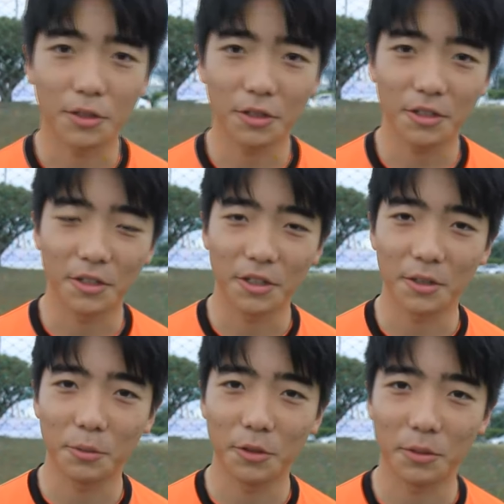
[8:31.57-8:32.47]
첫
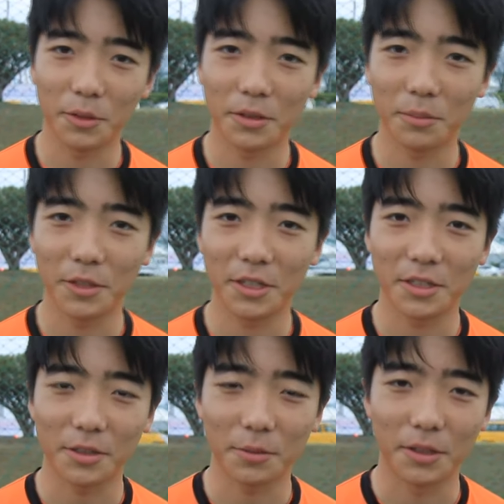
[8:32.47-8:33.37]
경기다 보니 많이
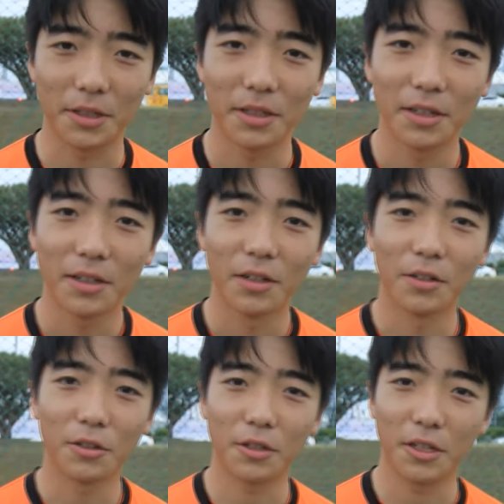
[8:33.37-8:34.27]
힘들겠지만
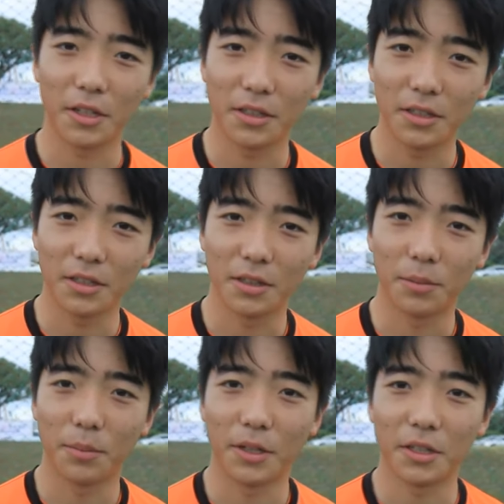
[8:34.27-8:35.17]
어떻게든
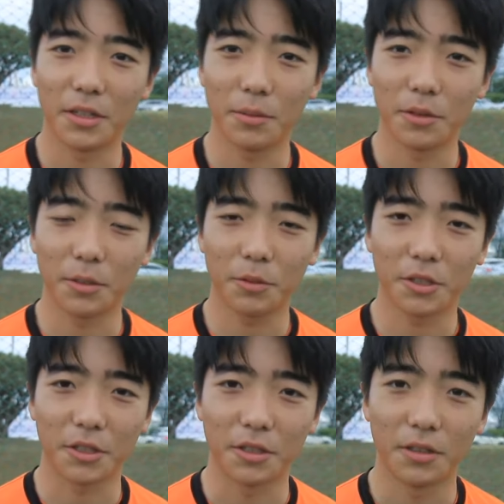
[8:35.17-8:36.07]
많이 힘을
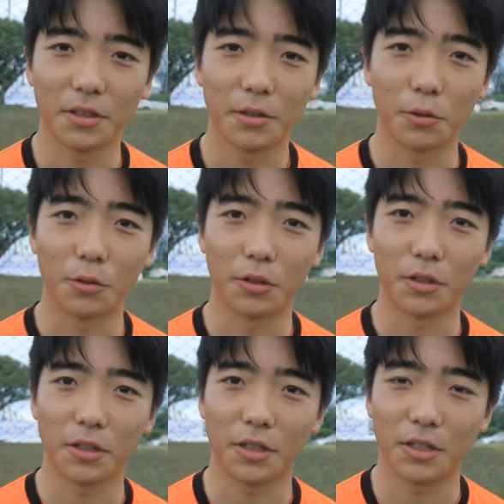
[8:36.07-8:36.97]
합쳐서 좋은
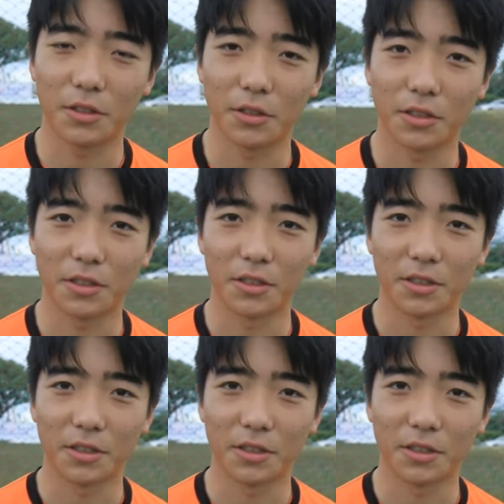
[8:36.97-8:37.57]
경기를 할 수 있을 것